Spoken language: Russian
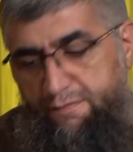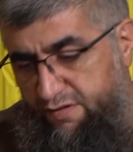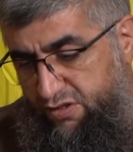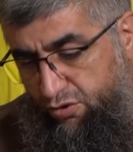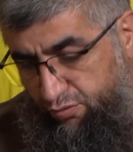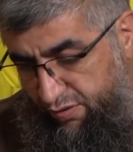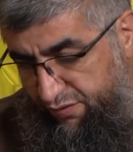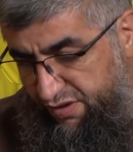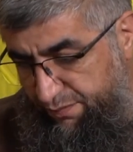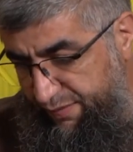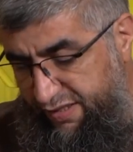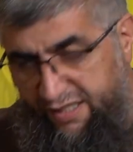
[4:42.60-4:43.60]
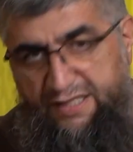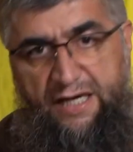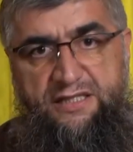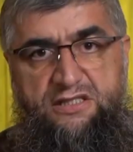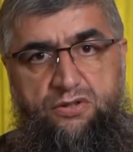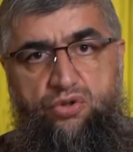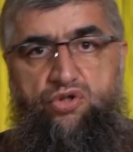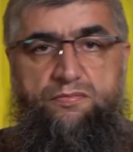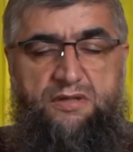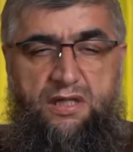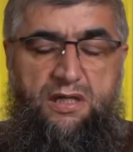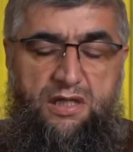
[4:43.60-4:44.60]
Если вы говорите, передать хадис должен
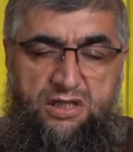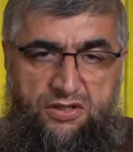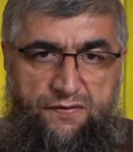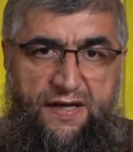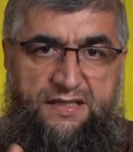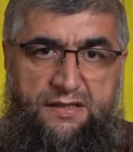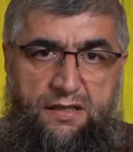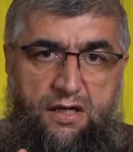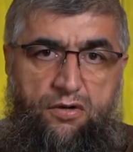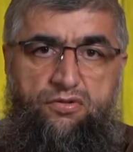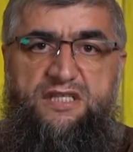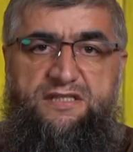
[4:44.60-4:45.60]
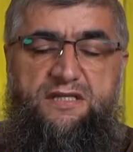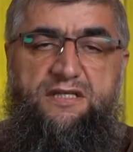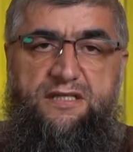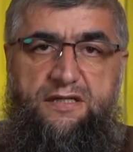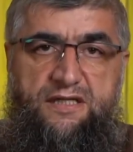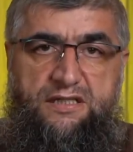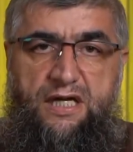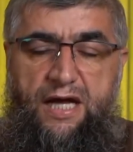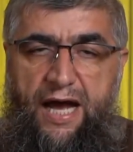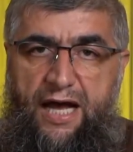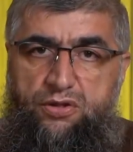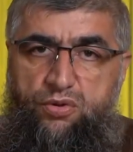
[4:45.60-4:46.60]
быть связь, у нас силе связь
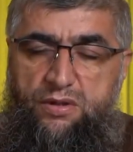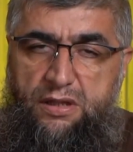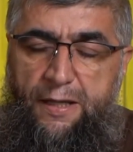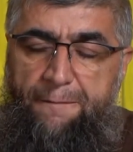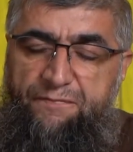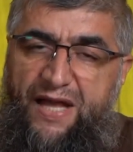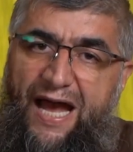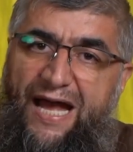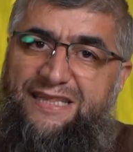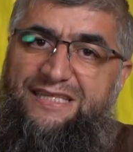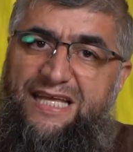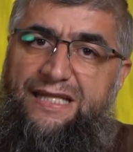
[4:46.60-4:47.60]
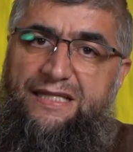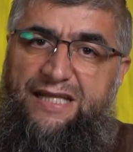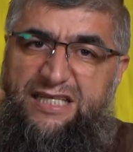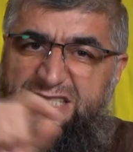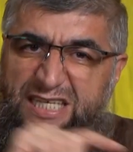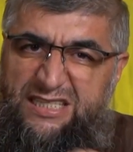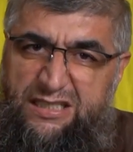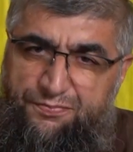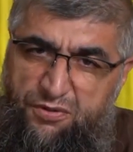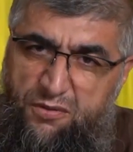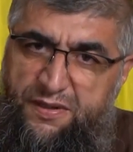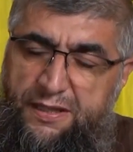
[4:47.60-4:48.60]
Одну один, даже если
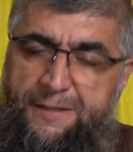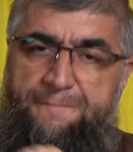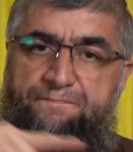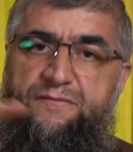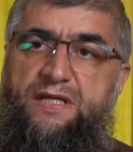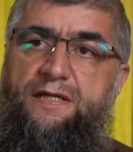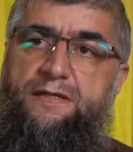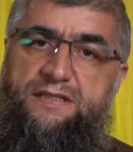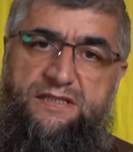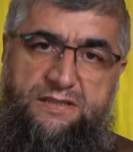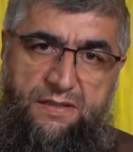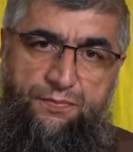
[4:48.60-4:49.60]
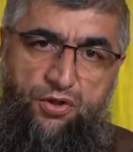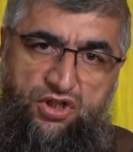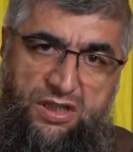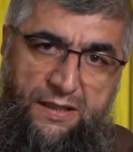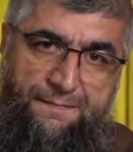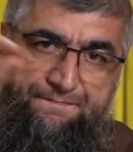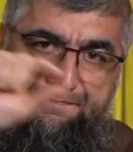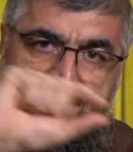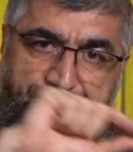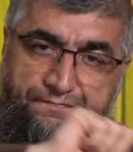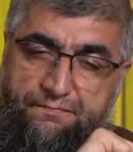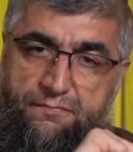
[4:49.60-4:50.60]
был бы цепочка
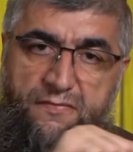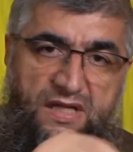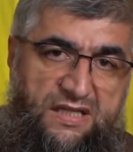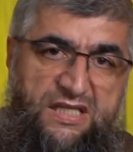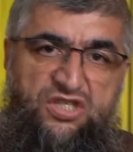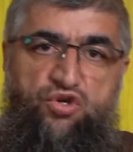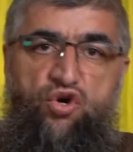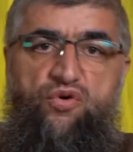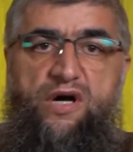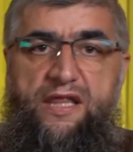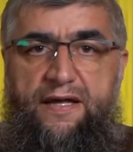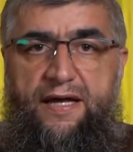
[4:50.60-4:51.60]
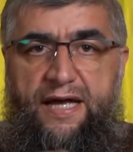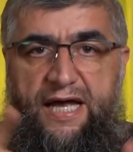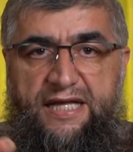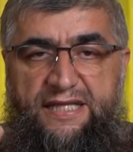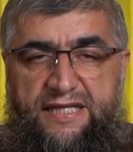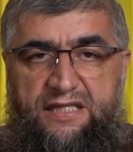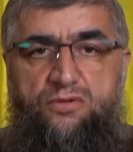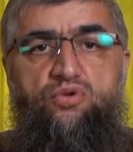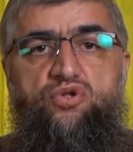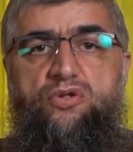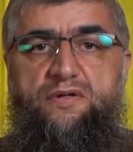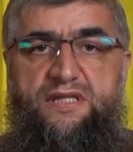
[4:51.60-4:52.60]
не сорвана, это один
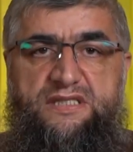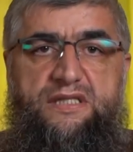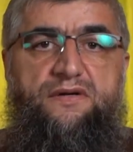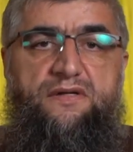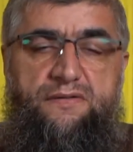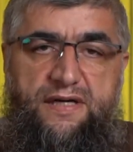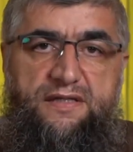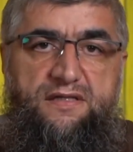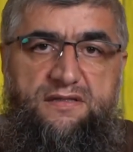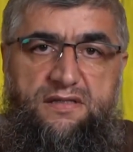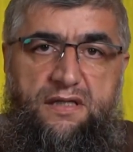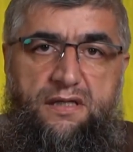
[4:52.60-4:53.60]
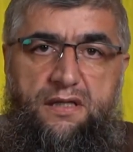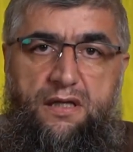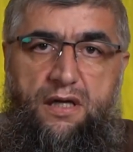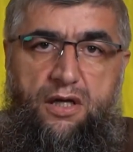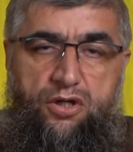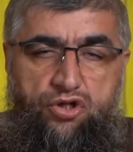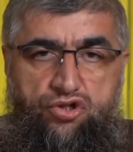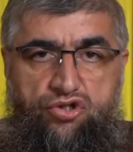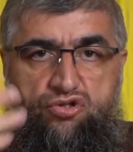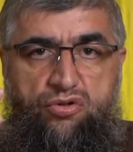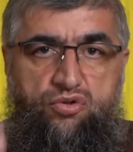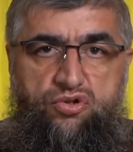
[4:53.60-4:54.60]
условие достоверного хадиса. Еще
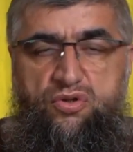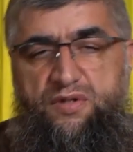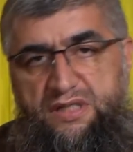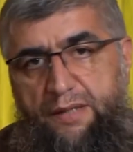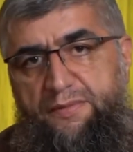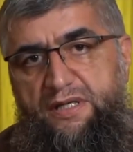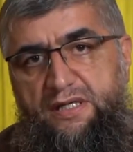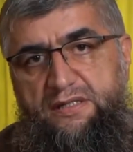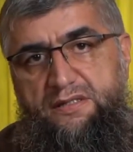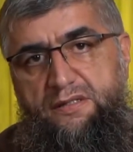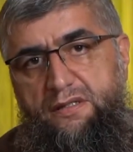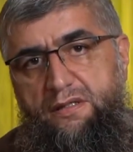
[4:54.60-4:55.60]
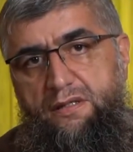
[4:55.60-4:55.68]
сколько условий там есть.